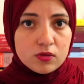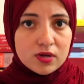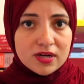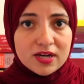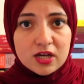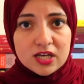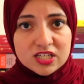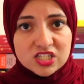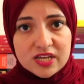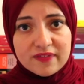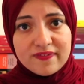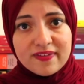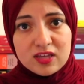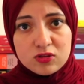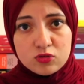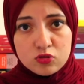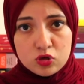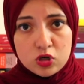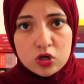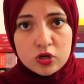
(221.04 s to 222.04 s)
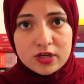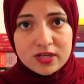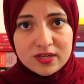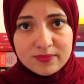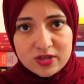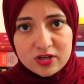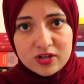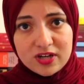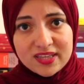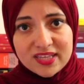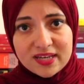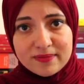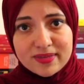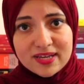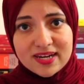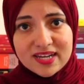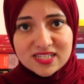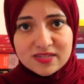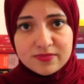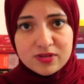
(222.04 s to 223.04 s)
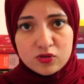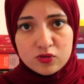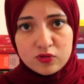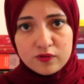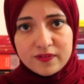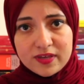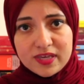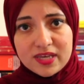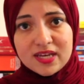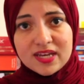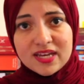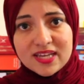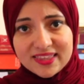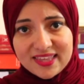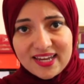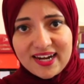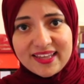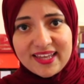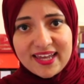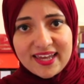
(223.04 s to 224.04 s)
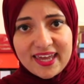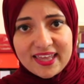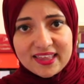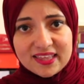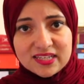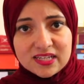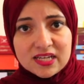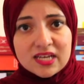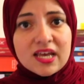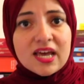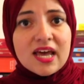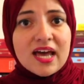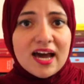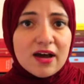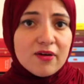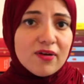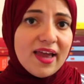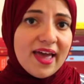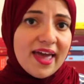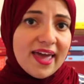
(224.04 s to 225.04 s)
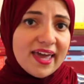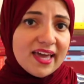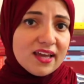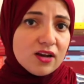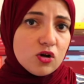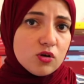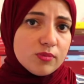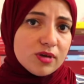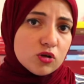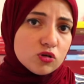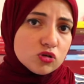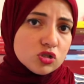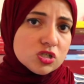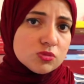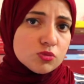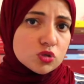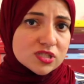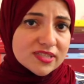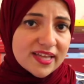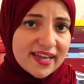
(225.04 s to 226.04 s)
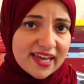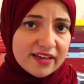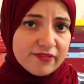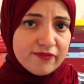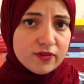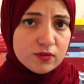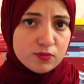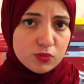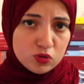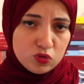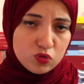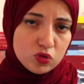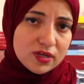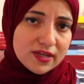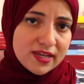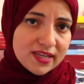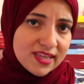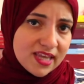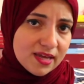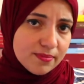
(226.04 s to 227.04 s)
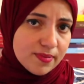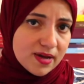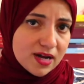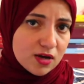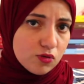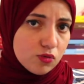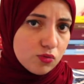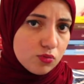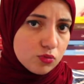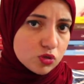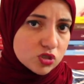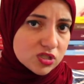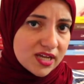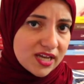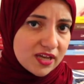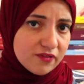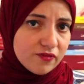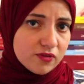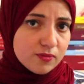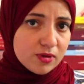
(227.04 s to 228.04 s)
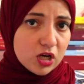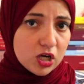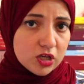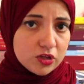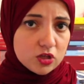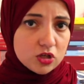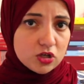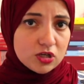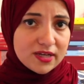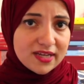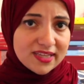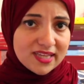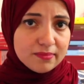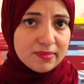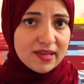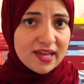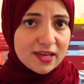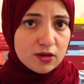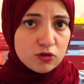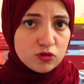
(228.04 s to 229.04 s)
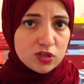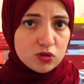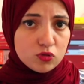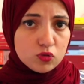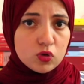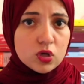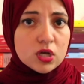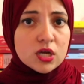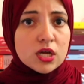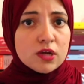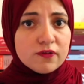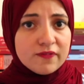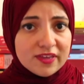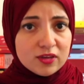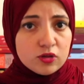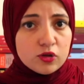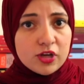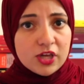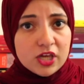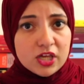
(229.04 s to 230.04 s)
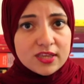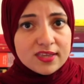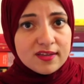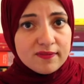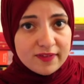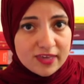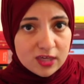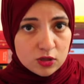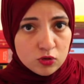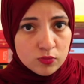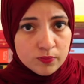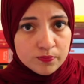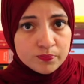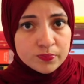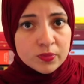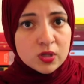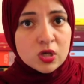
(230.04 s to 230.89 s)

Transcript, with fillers: وانا شايفه ان القارئ اللي بيقرا كتاب ده لازم يكون فيه ثلاث حاجات اول حاجه ان هو ما يكونش مستخف بموضوع الكتاب او مستخف بالاثر اللي الكتاب ده هيحدثه في طريقه تفكيره